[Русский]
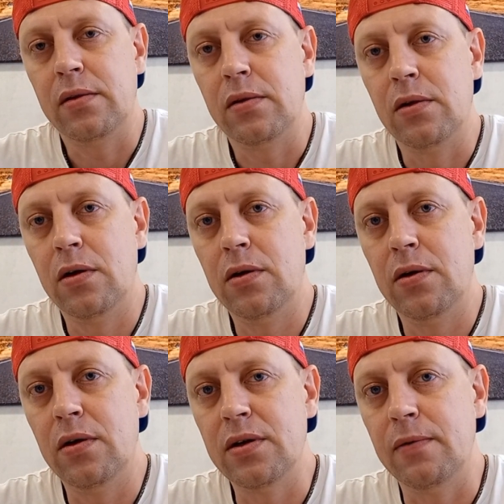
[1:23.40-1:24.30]

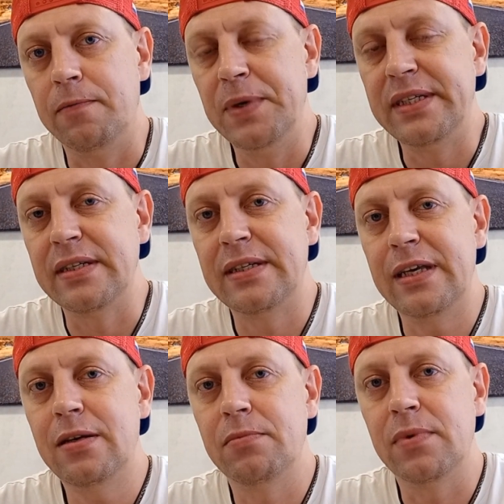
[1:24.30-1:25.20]
Но вместе с
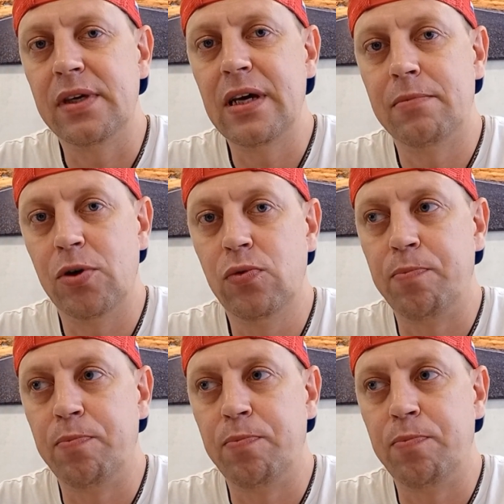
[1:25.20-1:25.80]
этим я могу